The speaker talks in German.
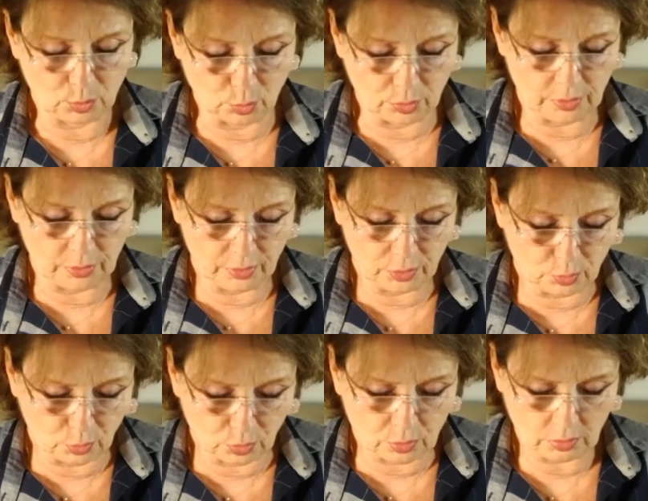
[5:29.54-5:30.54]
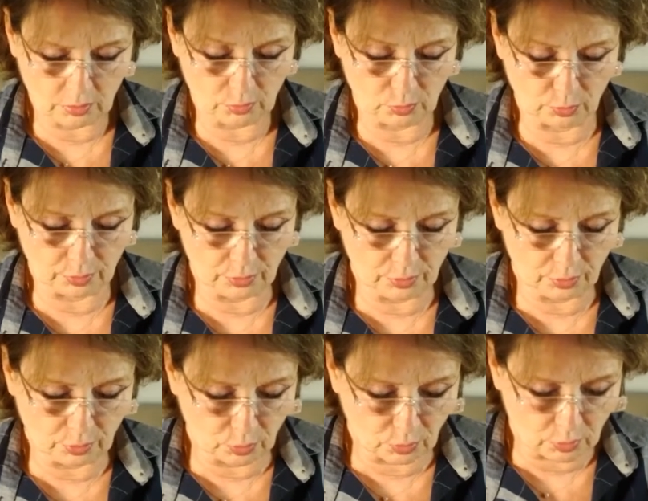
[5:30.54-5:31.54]
Ruckidikuck,
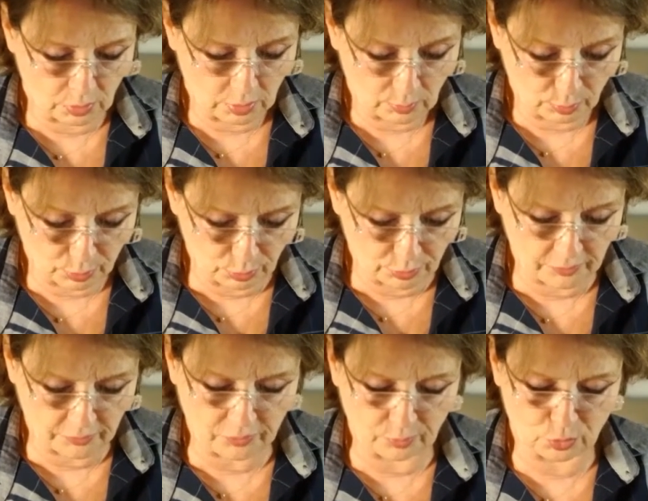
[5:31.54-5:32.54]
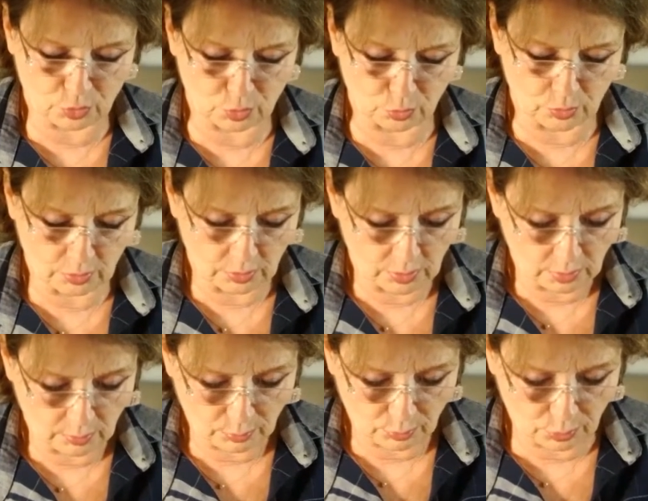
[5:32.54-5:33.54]
Ruckidikuck, Blut ist im Schuck,
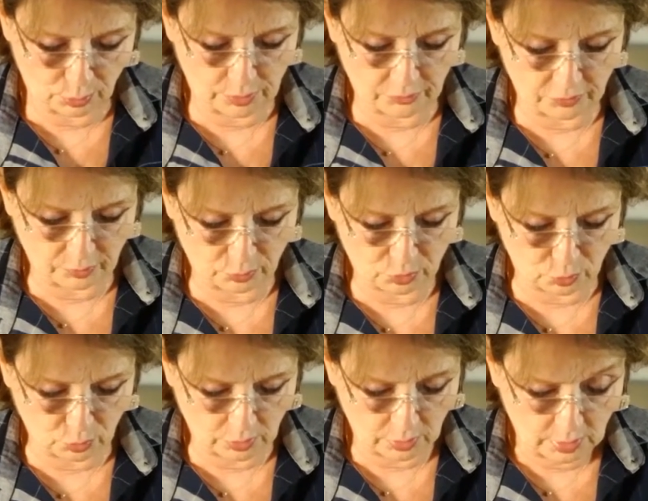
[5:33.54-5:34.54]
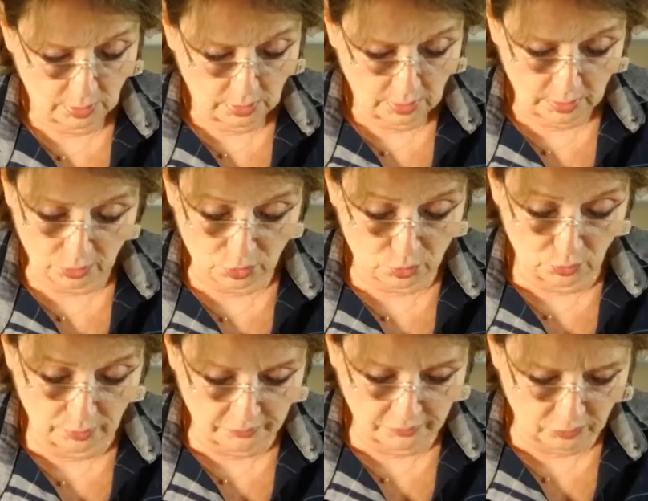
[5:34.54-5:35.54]
Blut ist im Schuck, der
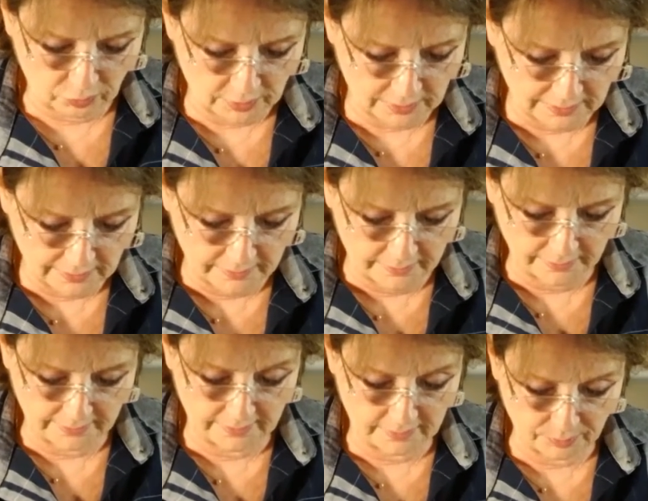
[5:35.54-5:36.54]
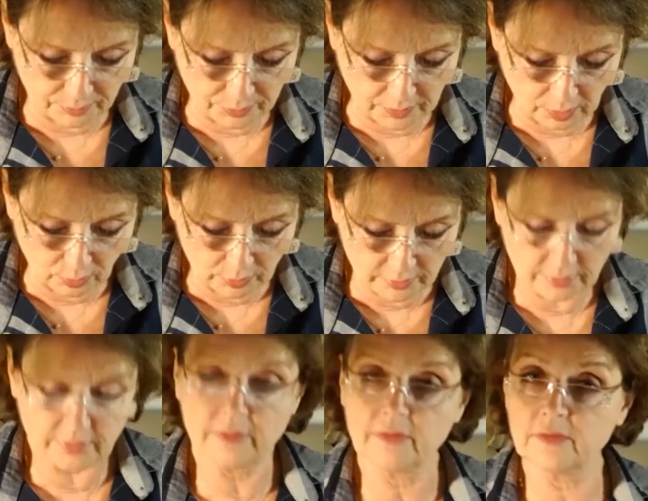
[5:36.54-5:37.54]
Schuh ist zu klein, die rechte Braut
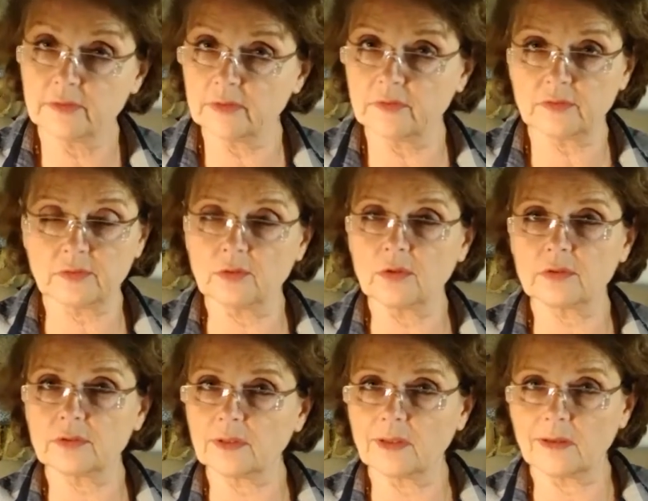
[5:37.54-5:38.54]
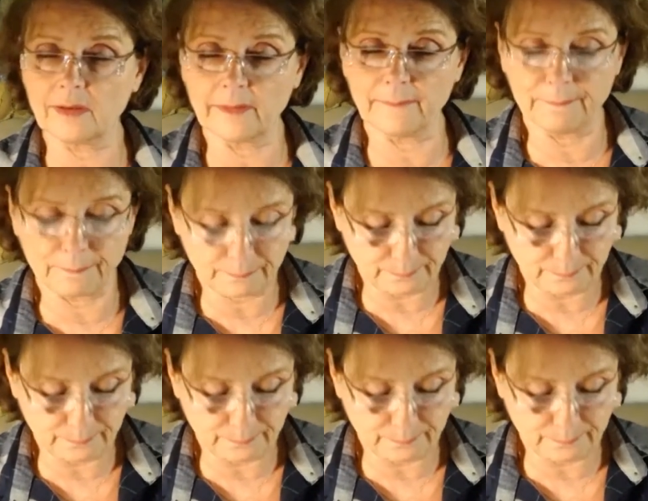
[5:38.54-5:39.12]
sitzt noch daheim.